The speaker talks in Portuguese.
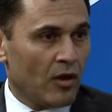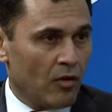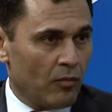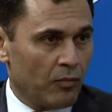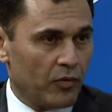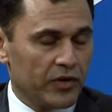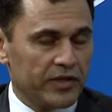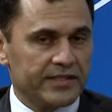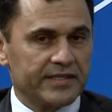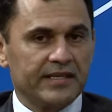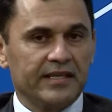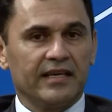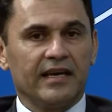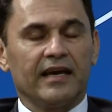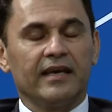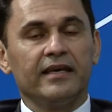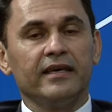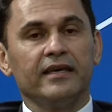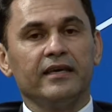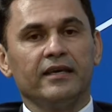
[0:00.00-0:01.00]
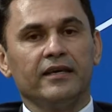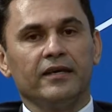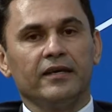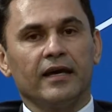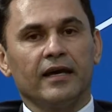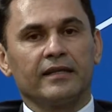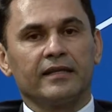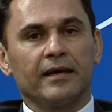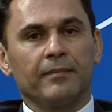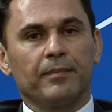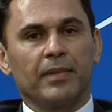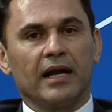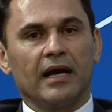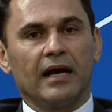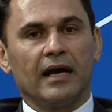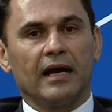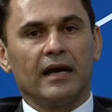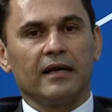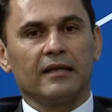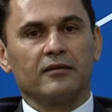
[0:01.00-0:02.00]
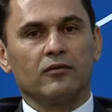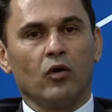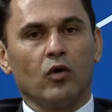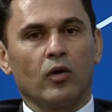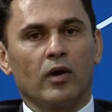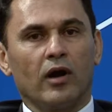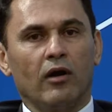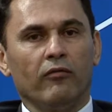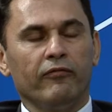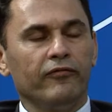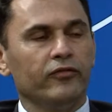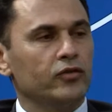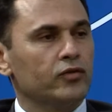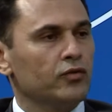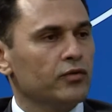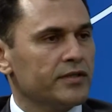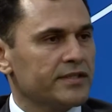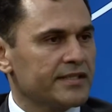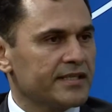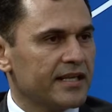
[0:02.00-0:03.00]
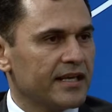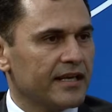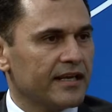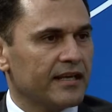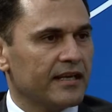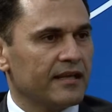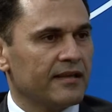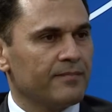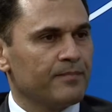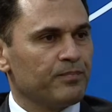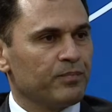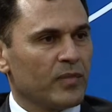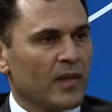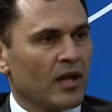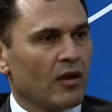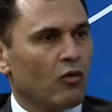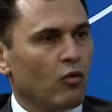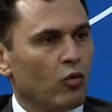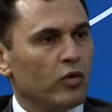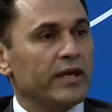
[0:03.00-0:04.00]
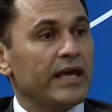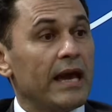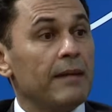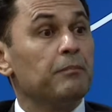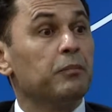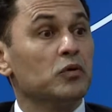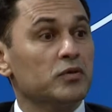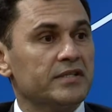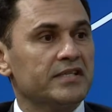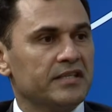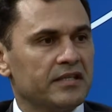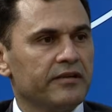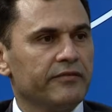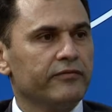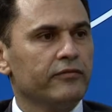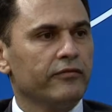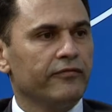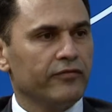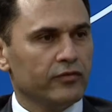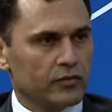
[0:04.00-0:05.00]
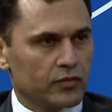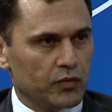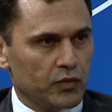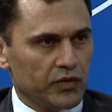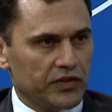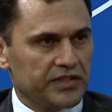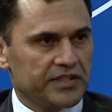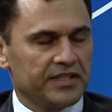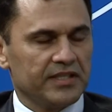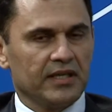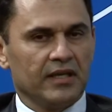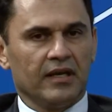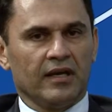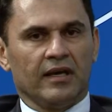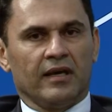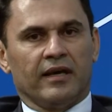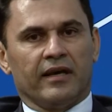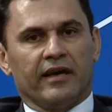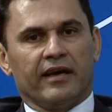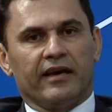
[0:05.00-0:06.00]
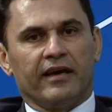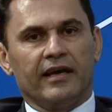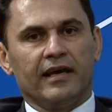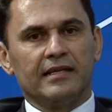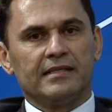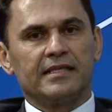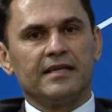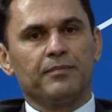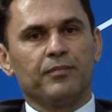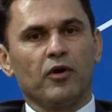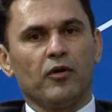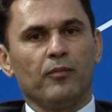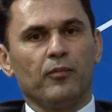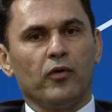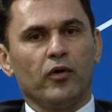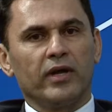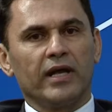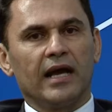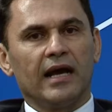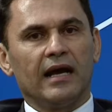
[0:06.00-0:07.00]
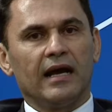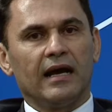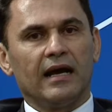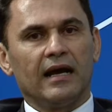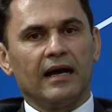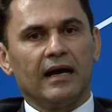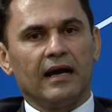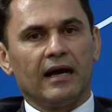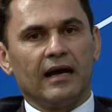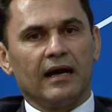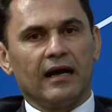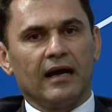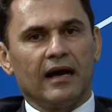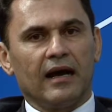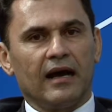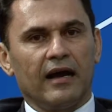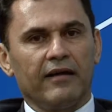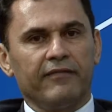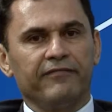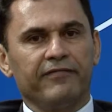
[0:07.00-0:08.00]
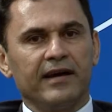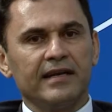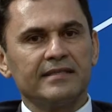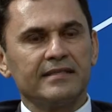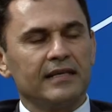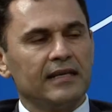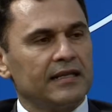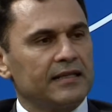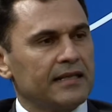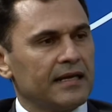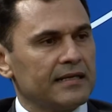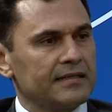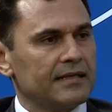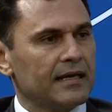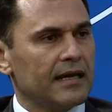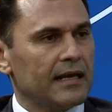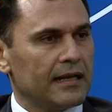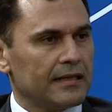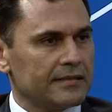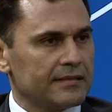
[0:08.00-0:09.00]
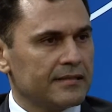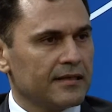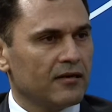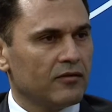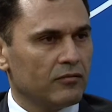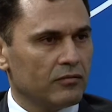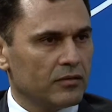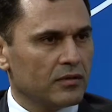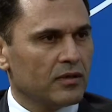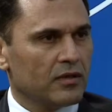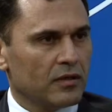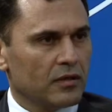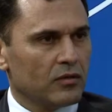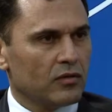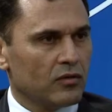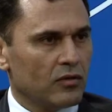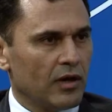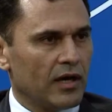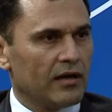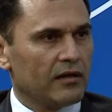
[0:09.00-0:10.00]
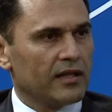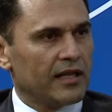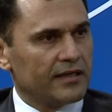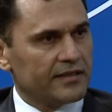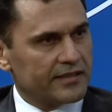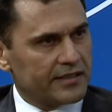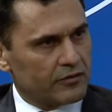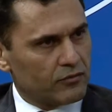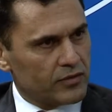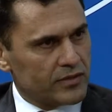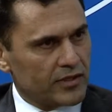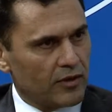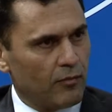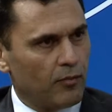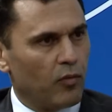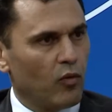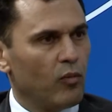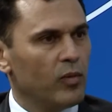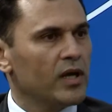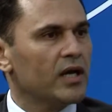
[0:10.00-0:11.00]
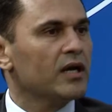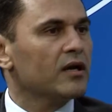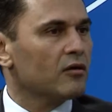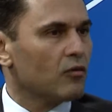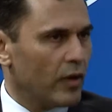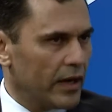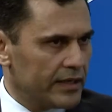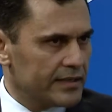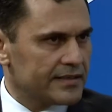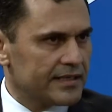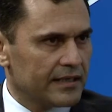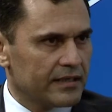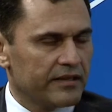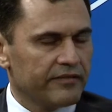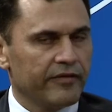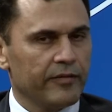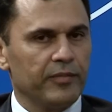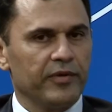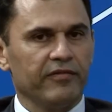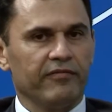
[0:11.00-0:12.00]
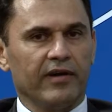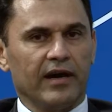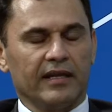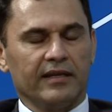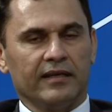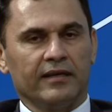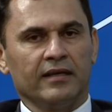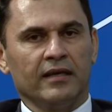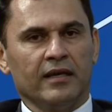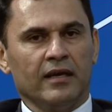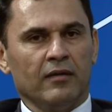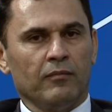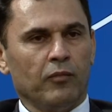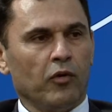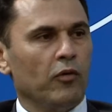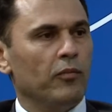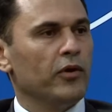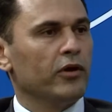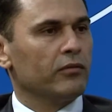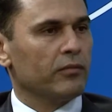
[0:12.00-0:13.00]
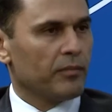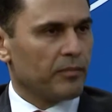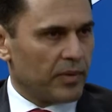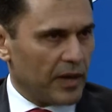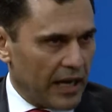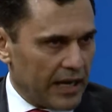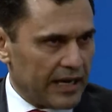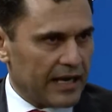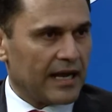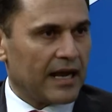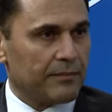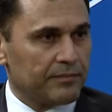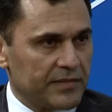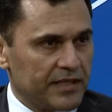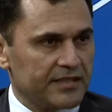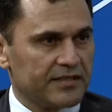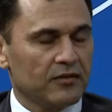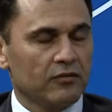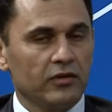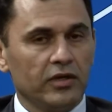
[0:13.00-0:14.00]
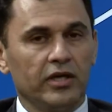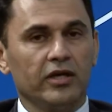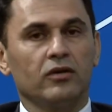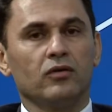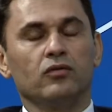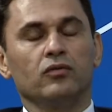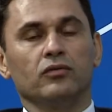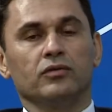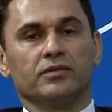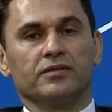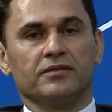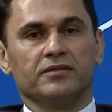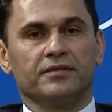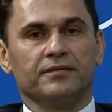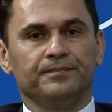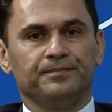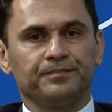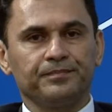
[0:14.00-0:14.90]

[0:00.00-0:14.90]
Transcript: Por isso que aí, até para colocar, o Futuros tem... O que é positivo do Futuros? É, ele se propõe a, a facilitar essa relação da, da instituição pública com a iniciativa privada por meio, para a captação de recursos.